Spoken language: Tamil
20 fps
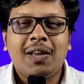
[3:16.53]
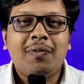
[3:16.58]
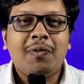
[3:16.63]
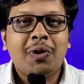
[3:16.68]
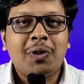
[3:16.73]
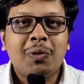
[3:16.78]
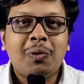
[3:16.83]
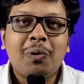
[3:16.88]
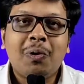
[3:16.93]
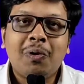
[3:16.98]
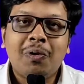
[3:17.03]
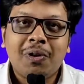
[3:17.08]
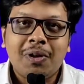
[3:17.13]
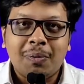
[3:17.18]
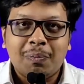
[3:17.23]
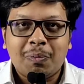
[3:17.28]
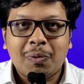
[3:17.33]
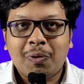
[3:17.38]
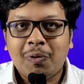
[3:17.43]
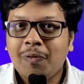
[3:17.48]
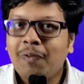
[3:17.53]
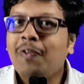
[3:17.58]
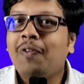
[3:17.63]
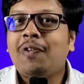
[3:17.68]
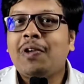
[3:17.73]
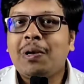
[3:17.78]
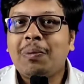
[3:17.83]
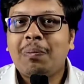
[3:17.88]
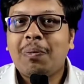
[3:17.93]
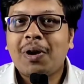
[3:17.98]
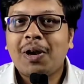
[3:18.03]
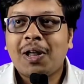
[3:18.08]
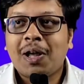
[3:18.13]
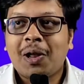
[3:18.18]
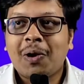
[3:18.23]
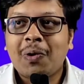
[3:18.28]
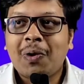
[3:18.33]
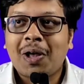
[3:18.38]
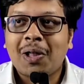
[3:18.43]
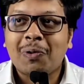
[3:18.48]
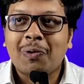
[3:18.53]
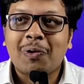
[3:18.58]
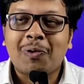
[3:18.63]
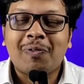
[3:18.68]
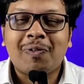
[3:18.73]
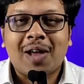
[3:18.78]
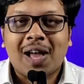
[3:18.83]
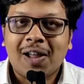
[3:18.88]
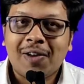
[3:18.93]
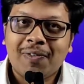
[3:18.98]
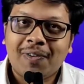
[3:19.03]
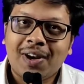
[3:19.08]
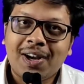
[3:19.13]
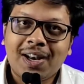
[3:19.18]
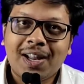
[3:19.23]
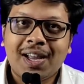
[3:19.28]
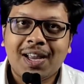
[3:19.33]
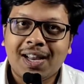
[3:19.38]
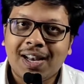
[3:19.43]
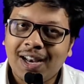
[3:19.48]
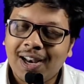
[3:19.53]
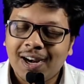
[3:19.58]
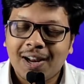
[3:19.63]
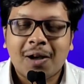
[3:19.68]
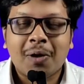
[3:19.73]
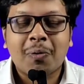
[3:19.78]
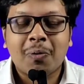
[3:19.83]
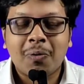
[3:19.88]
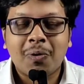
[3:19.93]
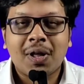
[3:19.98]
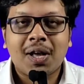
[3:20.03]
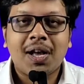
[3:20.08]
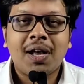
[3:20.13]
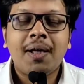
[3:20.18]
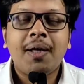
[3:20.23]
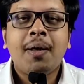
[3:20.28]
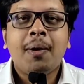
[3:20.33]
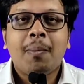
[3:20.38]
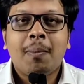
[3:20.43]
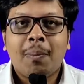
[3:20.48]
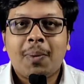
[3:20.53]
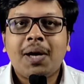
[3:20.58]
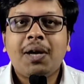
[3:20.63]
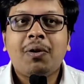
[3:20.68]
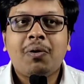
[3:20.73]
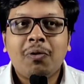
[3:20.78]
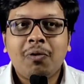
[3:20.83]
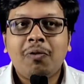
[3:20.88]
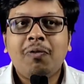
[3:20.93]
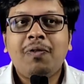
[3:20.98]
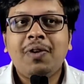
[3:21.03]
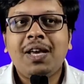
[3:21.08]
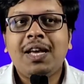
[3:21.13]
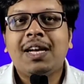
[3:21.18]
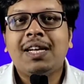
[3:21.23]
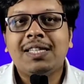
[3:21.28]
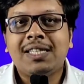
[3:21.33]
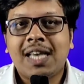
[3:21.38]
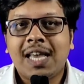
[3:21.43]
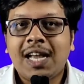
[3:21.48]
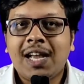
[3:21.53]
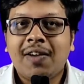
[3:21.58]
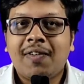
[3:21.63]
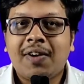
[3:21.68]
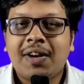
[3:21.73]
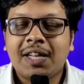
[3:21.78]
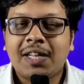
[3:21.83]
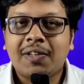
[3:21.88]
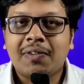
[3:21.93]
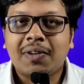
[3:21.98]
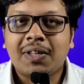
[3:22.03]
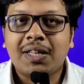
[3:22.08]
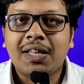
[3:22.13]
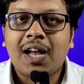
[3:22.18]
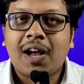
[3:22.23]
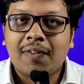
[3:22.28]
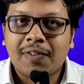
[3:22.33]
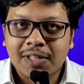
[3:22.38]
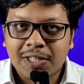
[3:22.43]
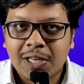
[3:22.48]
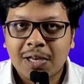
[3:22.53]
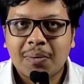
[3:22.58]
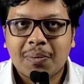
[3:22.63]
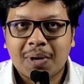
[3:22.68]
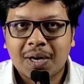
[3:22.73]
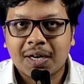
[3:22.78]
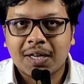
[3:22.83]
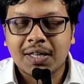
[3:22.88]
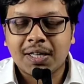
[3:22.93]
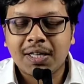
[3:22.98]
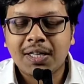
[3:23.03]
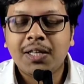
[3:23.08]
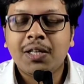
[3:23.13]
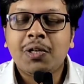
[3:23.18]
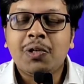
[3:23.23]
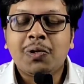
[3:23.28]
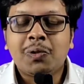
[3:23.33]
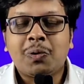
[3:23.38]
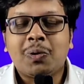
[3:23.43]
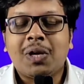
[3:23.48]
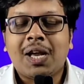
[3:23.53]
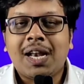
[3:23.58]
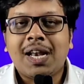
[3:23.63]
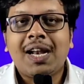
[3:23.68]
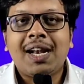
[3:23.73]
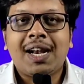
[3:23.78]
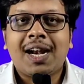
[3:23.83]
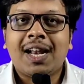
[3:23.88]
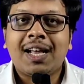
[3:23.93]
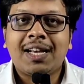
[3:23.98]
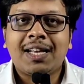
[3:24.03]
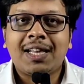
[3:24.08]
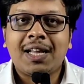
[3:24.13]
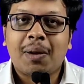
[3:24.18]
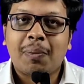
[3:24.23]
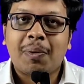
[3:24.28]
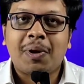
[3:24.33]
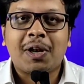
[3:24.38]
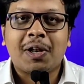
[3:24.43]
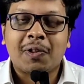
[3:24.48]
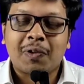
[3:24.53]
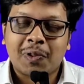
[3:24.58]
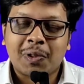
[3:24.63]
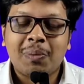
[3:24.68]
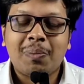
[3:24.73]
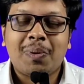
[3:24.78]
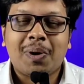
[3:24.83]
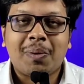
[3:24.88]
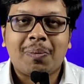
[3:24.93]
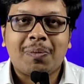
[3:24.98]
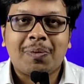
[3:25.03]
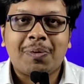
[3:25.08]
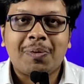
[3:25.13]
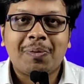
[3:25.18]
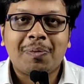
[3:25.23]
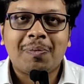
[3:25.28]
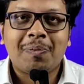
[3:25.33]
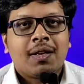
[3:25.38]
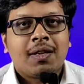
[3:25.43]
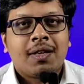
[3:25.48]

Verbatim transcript: ஈவன் தோ இப்போ லூஃபி வின் பண்ணாலும் அது ஒரு ஃபேர் ஃபைட்டாக இல்லைனா கூட பட் லூஃபி இங்கே ஜெயிக்க வேண்டியது வந்து அவசியமாகுது ஸோ என்ன நடக்குது அப்படின்றத வந்து பார்ப்போம்